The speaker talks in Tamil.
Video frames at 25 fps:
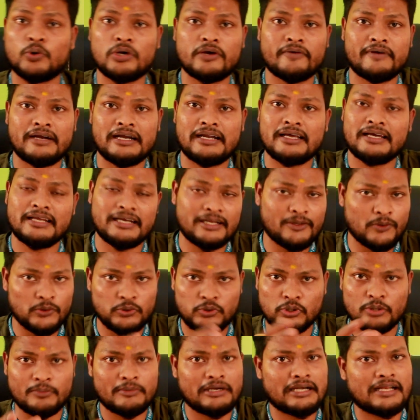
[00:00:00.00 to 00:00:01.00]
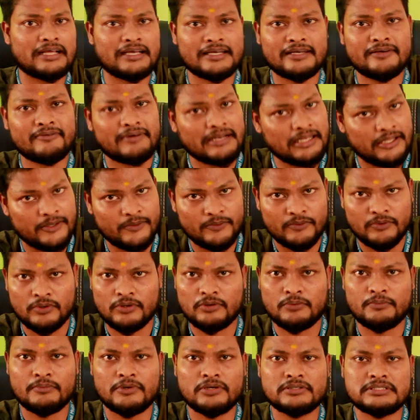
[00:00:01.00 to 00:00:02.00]
கொடுக்க வேண்டாம் ஏன்னா ஒத்துக்க மாட்டாங்க வலியும்
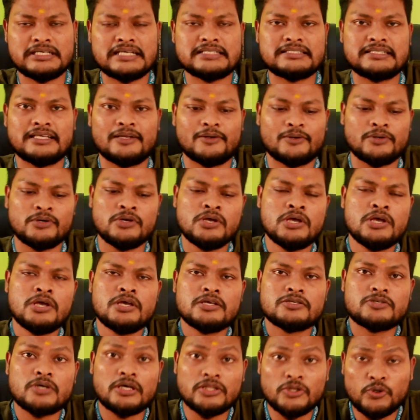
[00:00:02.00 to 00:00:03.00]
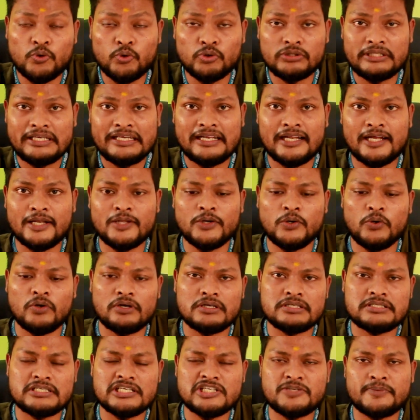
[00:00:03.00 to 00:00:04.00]
ரொம்ப ஜாஸ்தி இருக்கும் ஸோ அது கொடுத்தீங்கனாலும்
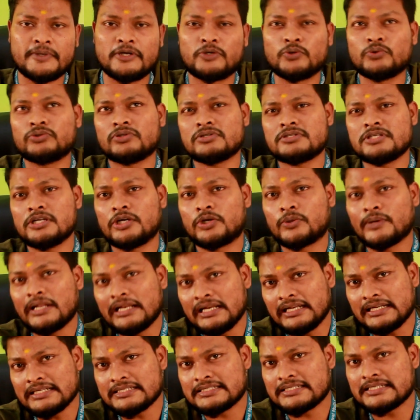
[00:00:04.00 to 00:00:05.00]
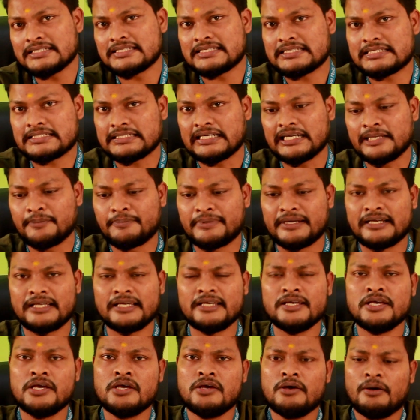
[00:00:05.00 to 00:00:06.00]
ரிசர்ச் பண்ணி டூ தௌசண்ட் டுவெல் ரிசர்ச் ஸ்டடி படி
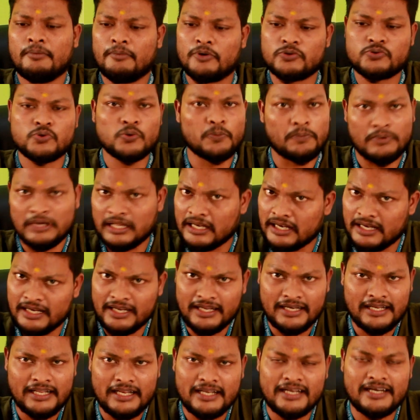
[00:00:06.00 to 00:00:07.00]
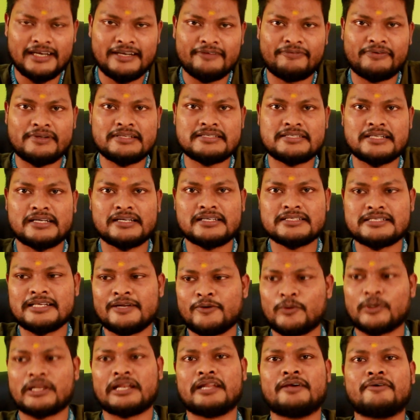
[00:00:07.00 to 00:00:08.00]
சூப் நல்ல நல்ல டிஃப்ரென்ஸ் இருக்குது
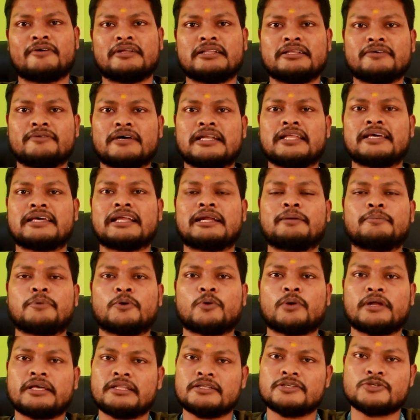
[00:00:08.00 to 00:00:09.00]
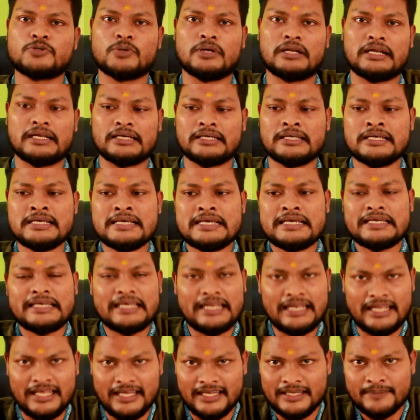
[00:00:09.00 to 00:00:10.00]
சார் உடனே வந்து வலி கிராம்பு குறையுதுன்னு சொல்கிறாங்க
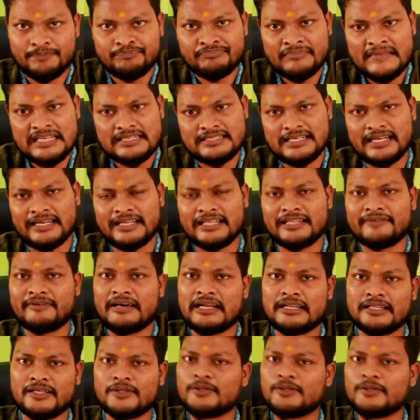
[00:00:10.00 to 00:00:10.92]
இல்லை சார் இதை வேறு